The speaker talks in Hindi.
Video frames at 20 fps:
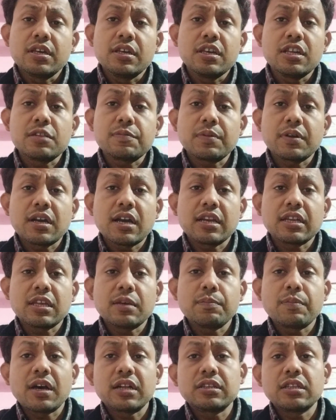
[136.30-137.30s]
इस प्रकार की
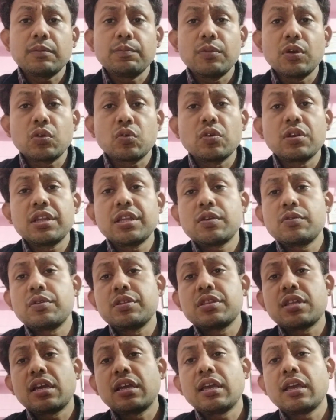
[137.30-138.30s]
बातें बिल्कुल नहीं होनी
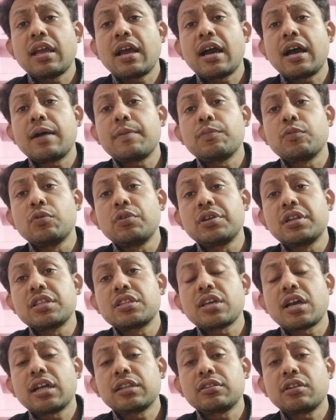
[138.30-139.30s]
चाहिए आप उल्टे
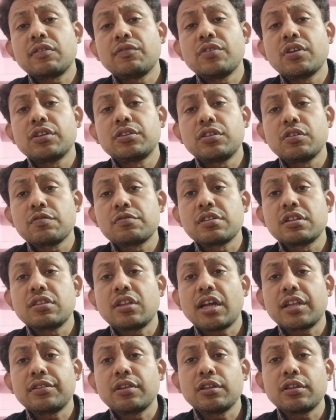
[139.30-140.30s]
छात्र अभ्यर्थियों से
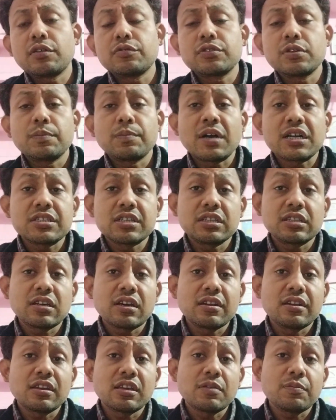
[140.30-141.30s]
छात्र नेताओं से बातचीत
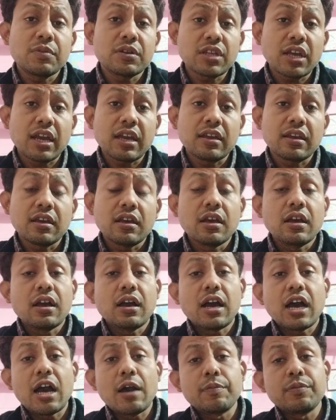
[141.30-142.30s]
करने की बजाय
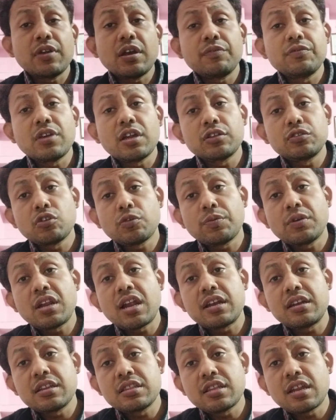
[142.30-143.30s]
आपने अभ्यर्थियों पर
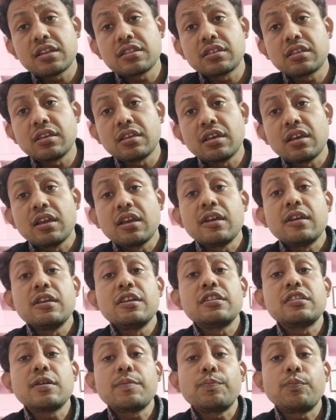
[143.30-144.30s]
लाठीचार्ज की
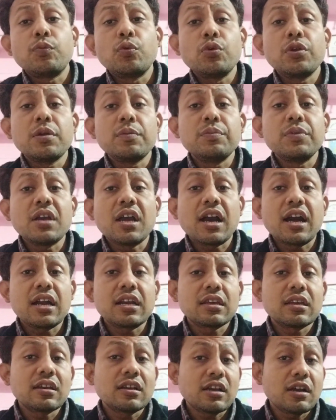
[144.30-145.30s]
इसे पूरे बिहार
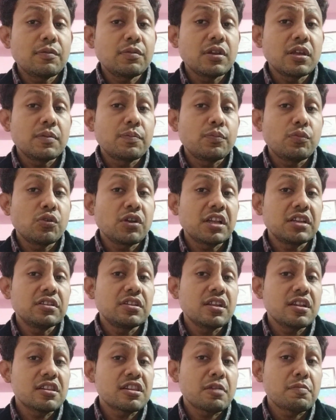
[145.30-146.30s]
की खबरें पूरा
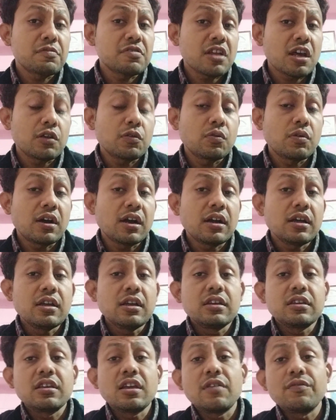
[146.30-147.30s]
देश अनुसार हुआ
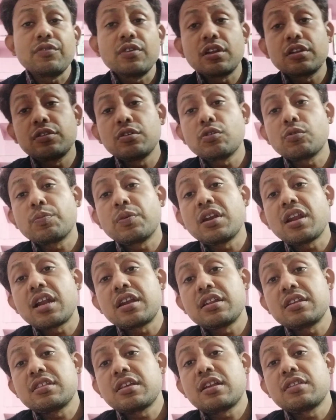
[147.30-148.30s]
कि अभ्यर्थियों पर
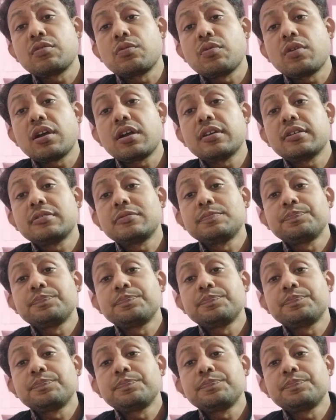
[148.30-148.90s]
लाठीचार्ज हुआ है